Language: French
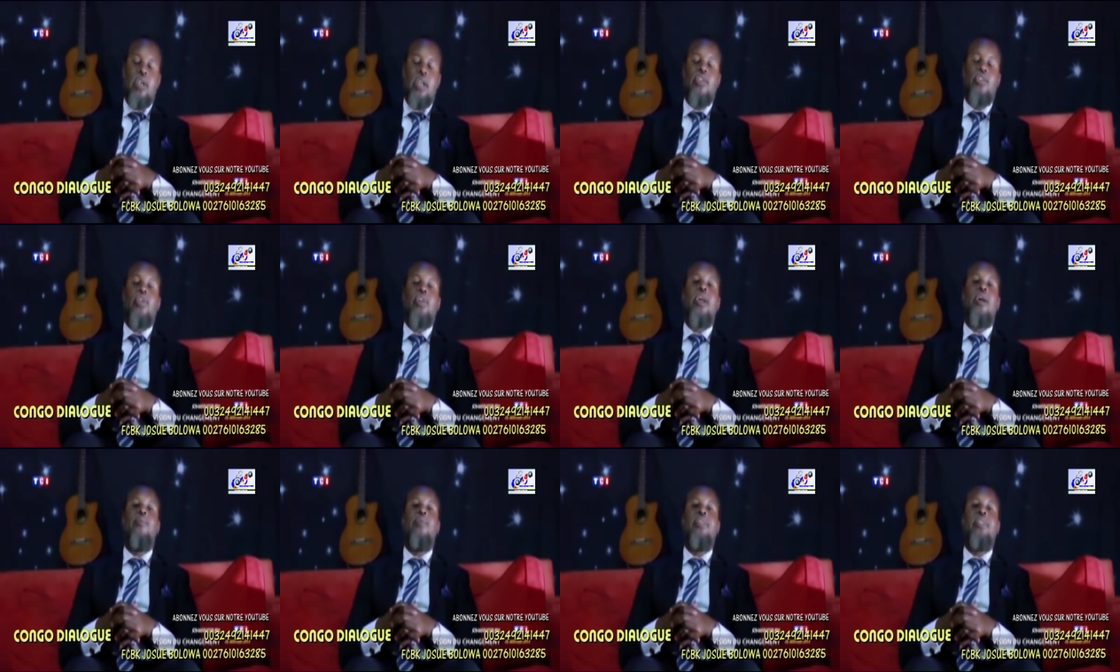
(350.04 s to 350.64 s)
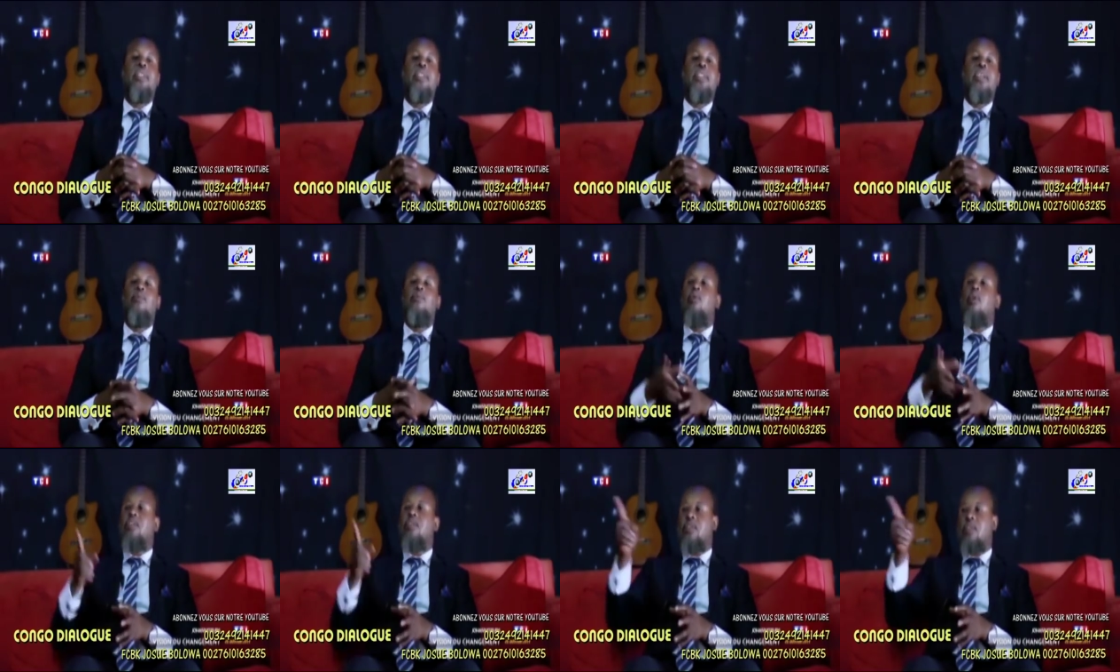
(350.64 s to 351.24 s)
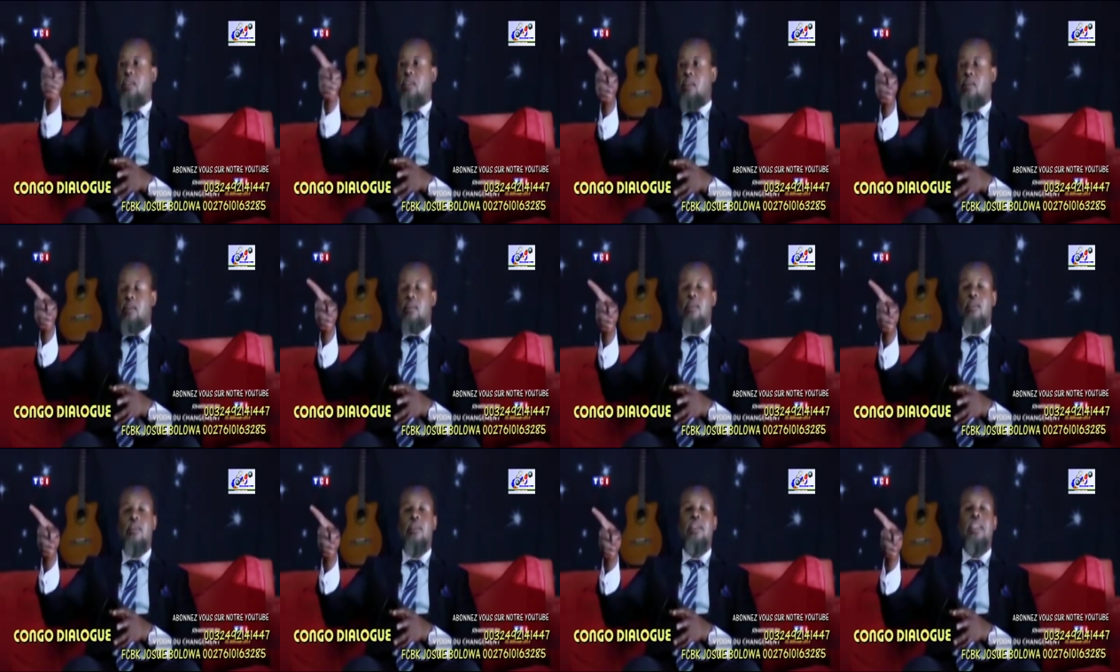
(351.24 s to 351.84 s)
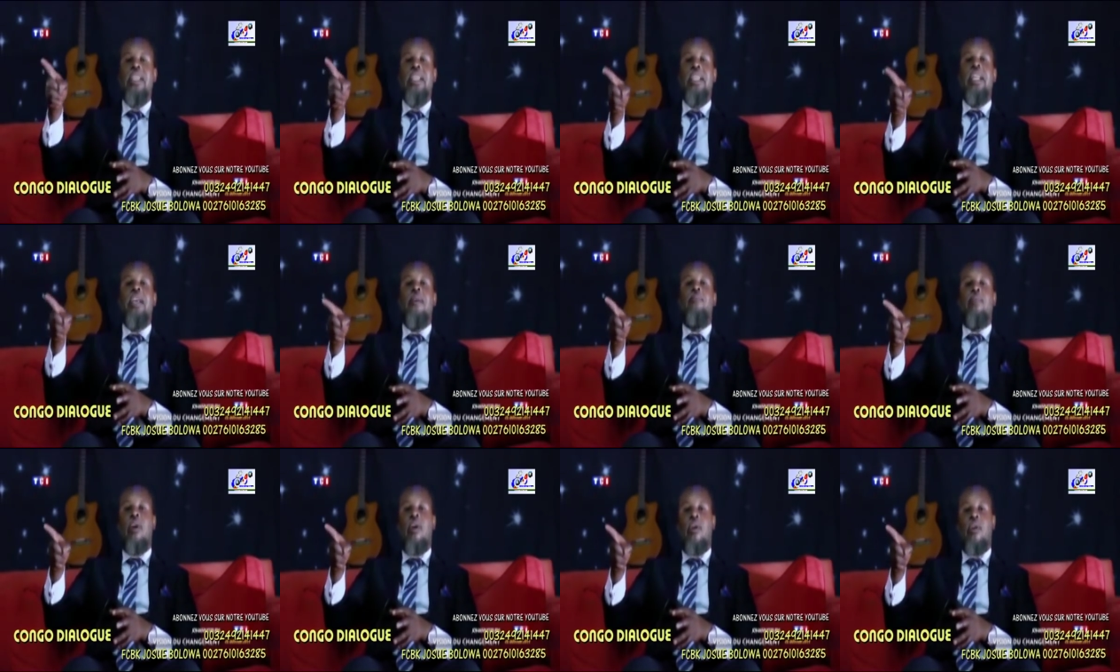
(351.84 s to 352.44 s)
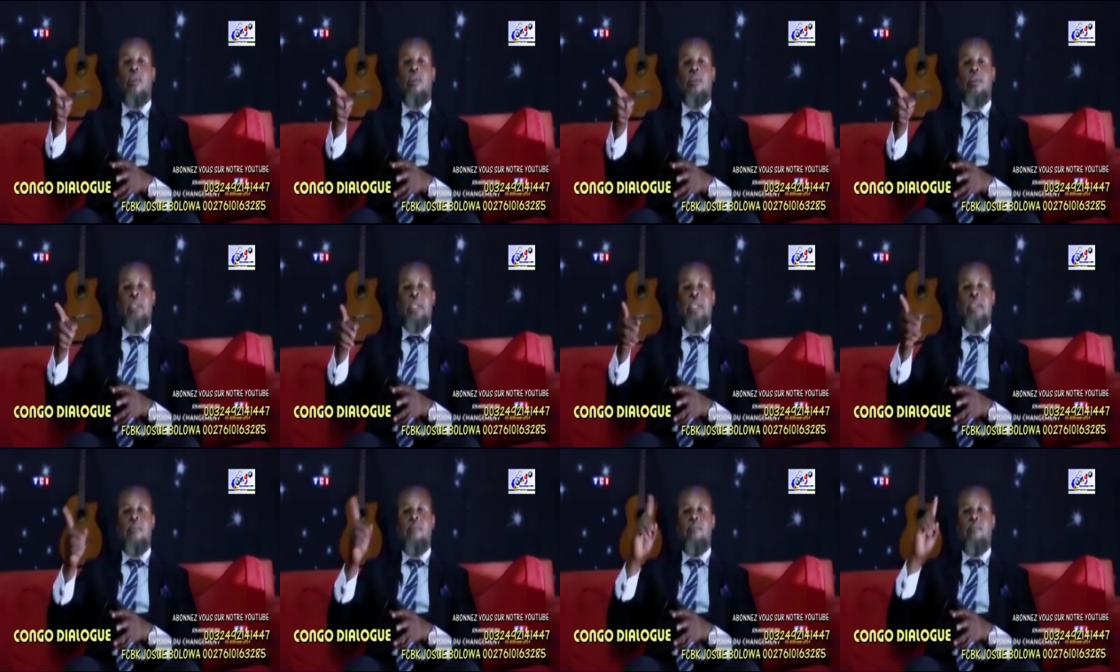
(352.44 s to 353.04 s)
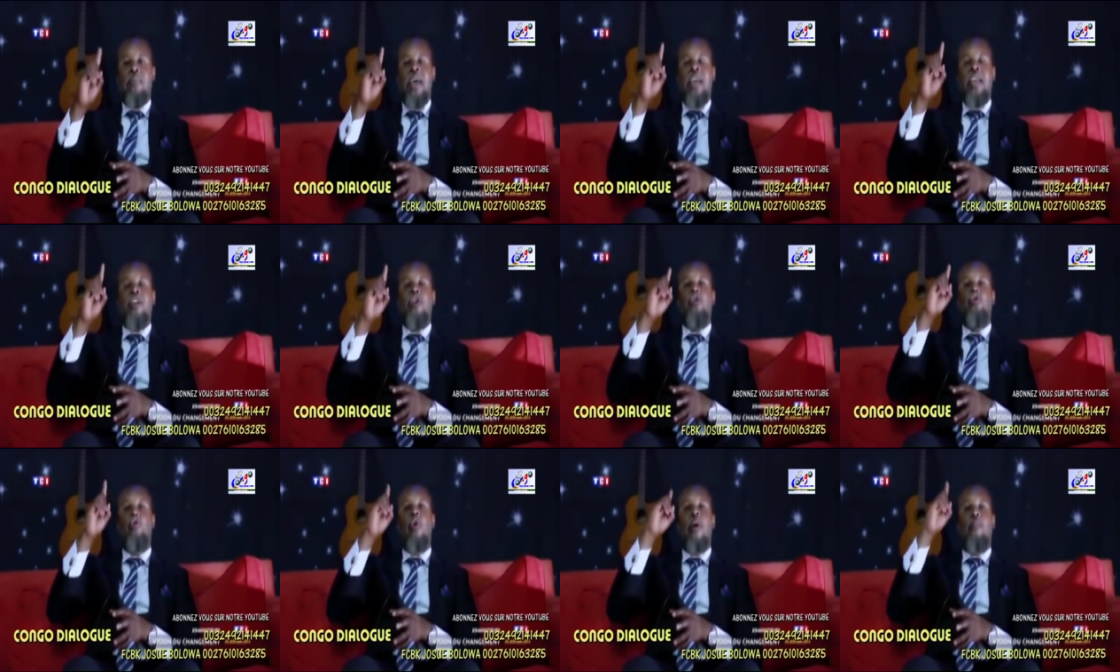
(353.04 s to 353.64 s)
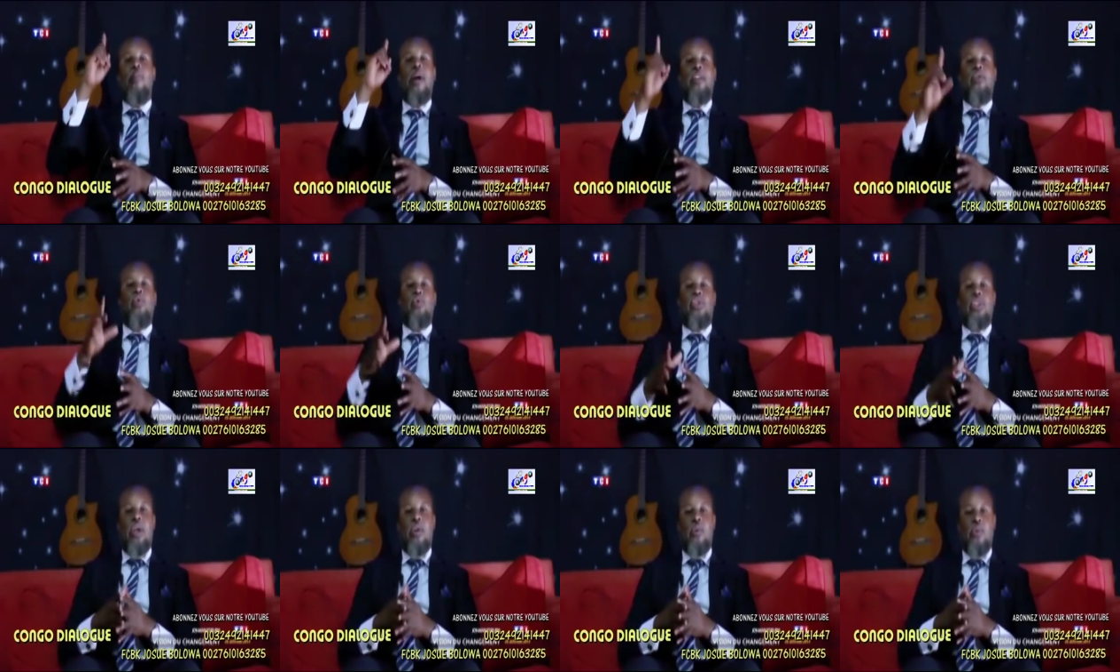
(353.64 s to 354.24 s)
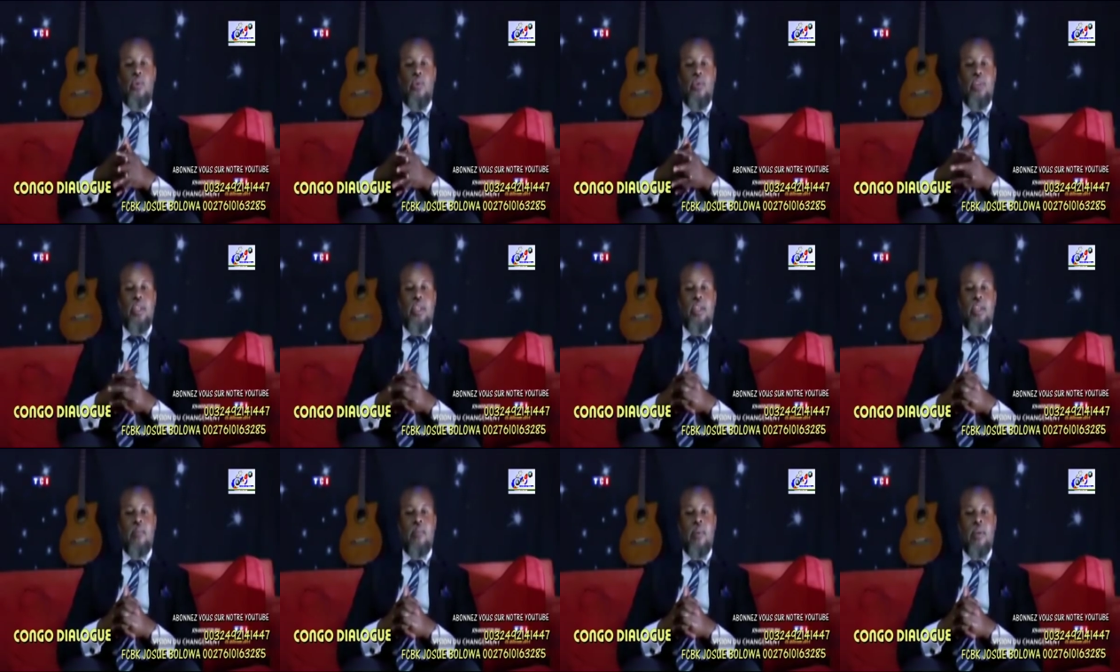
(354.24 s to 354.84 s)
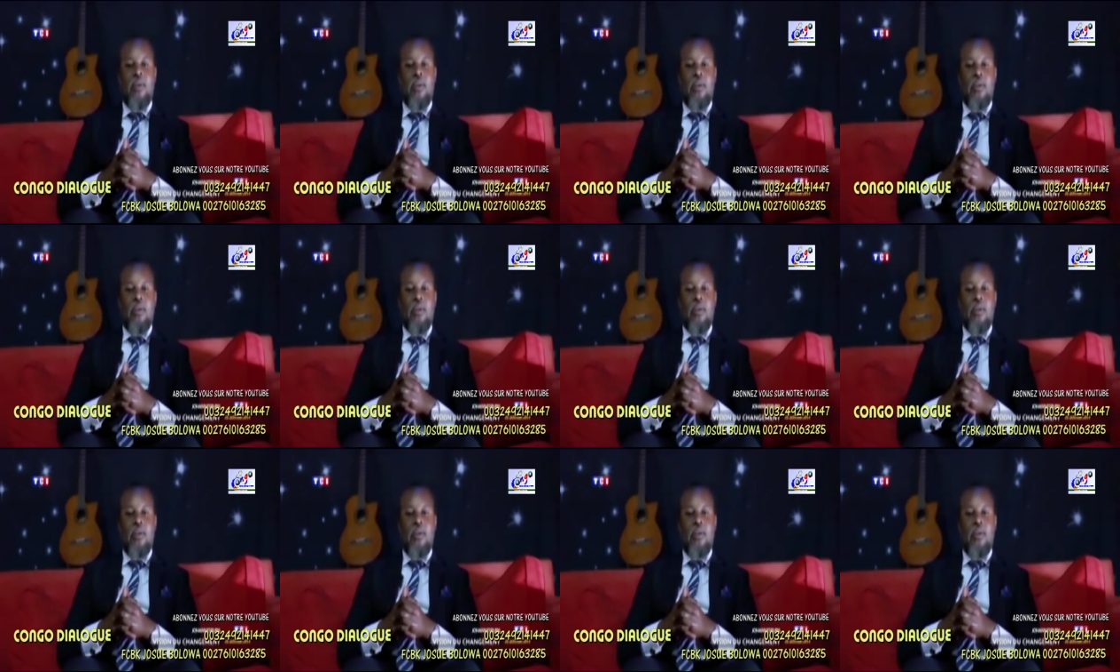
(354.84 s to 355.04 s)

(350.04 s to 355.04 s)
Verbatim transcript: L'étonnant me disait, voici, il est blanc, mais il ne doit pas toucher à l'occultisme.